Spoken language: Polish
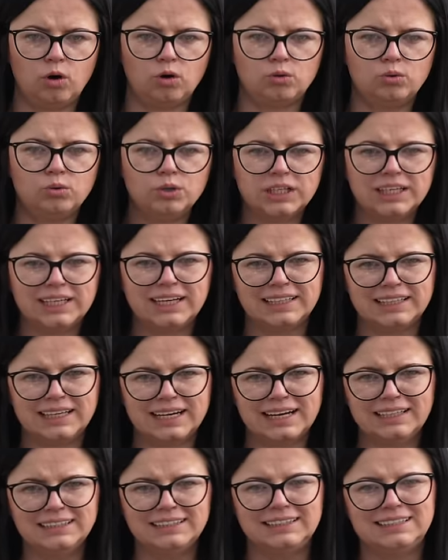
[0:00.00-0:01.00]
Ogórki
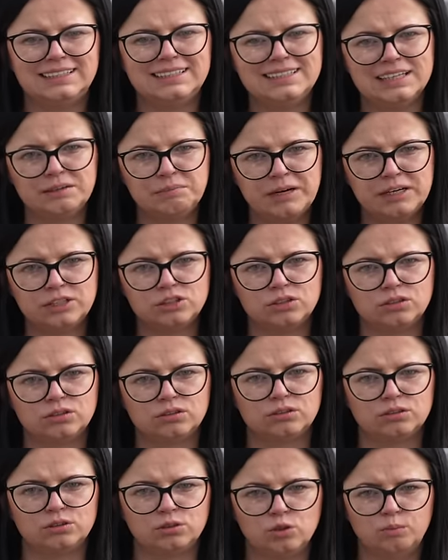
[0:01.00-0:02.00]
generalnie nie za
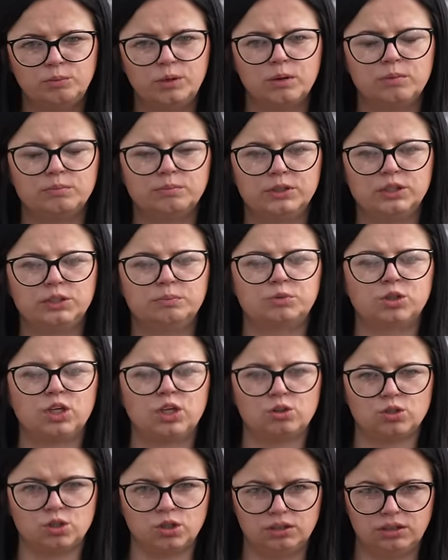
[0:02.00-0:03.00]
bardzo lubią być
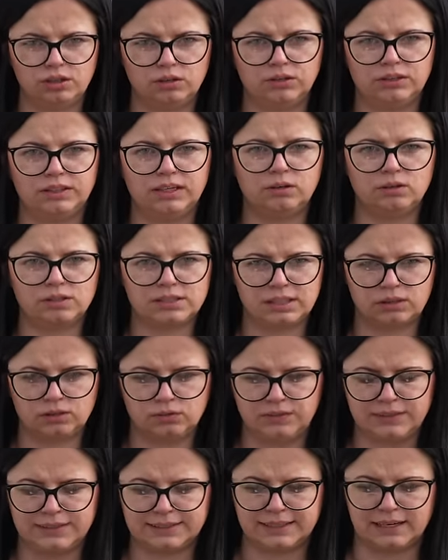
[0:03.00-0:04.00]
przenoszone do innego
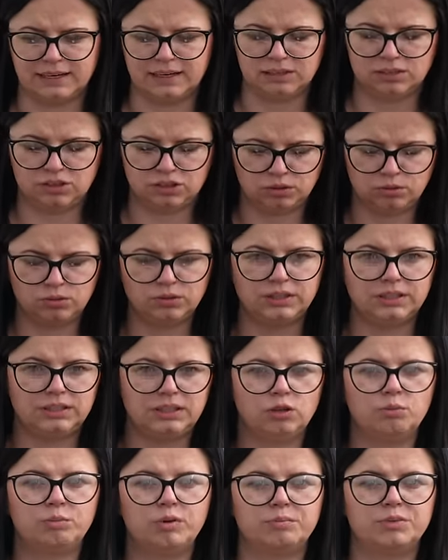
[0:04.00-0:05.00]
stanowiska, szczególnie
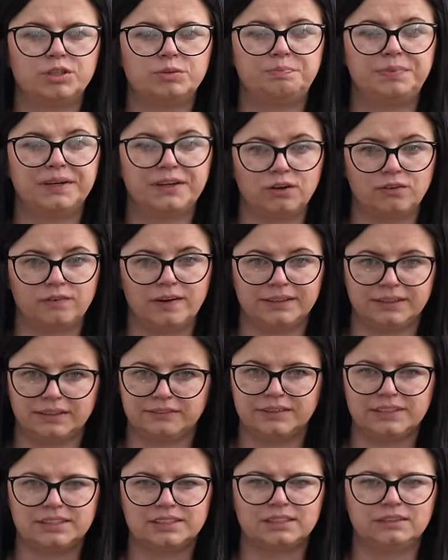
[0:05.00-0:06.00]
nie lubią być
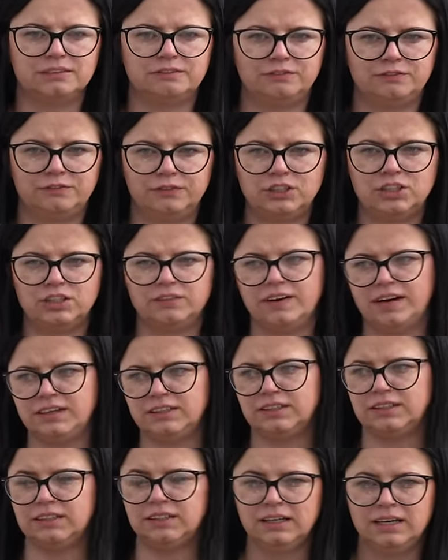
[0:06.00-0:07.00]
pikowane, więc e,
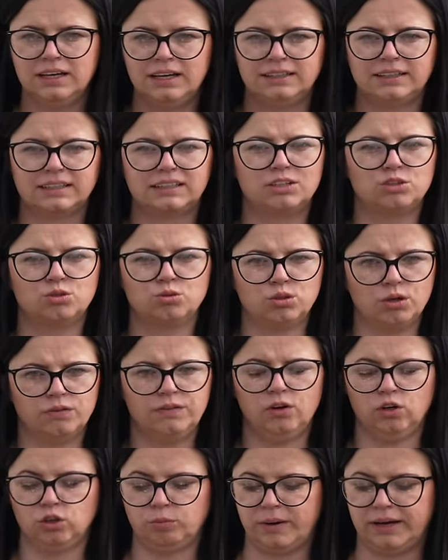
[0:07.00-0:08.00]
wysiewanie takie
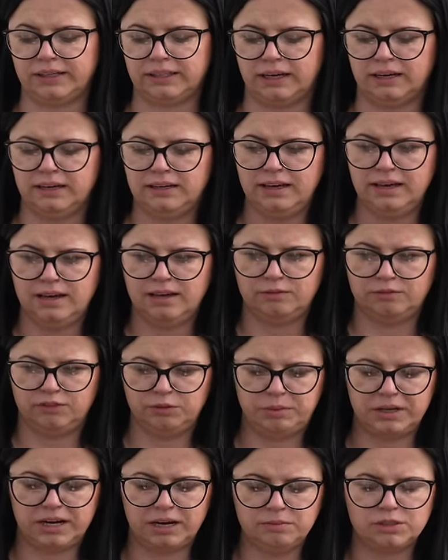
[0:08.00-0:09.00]
żółtowe odpada.
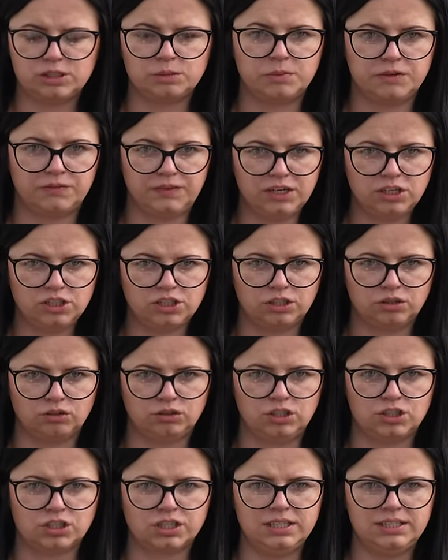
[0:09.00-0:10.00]
Wybieramy sobie większe
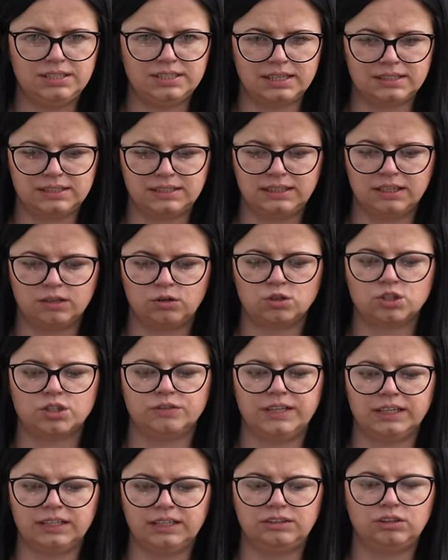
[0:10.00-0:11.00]
doniczki z racji tego,
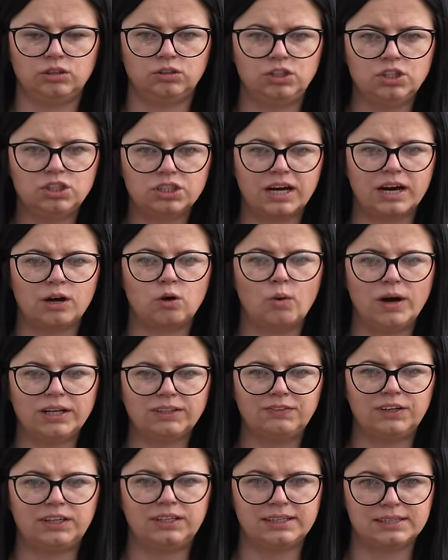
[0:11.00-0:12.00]
że w takich doniczkach
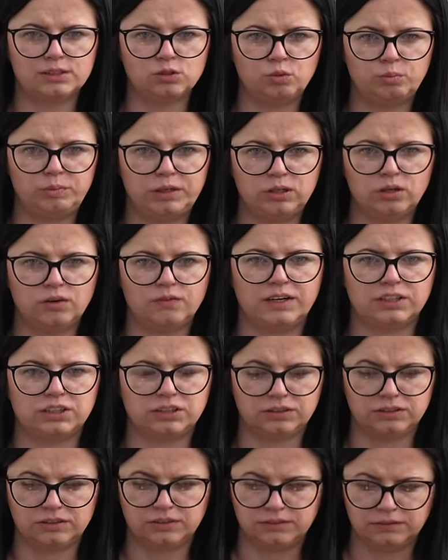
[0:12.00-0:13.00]
łatwiej jest
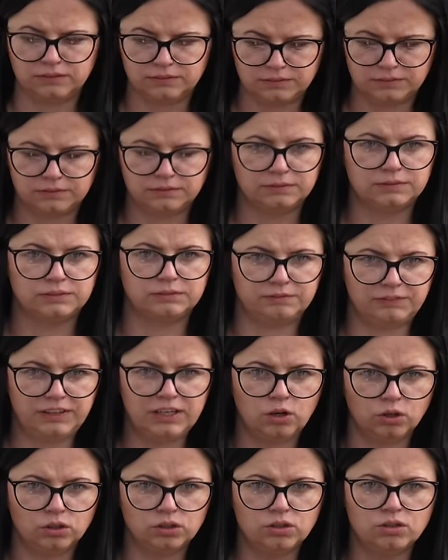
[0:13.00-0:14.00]
upilnować
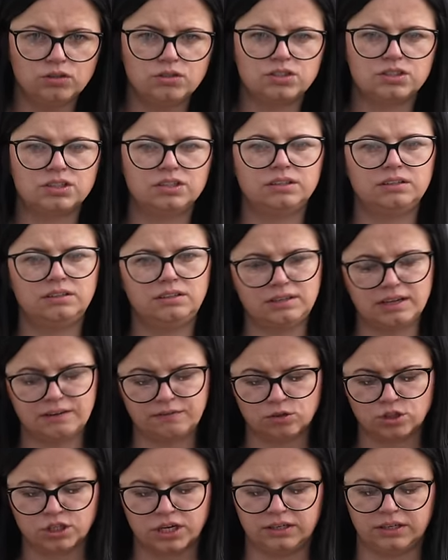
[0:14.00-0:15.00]
wilgotność i
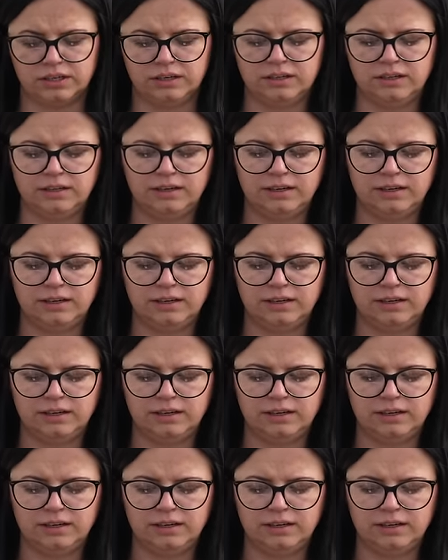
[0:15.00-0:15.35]
nawożenie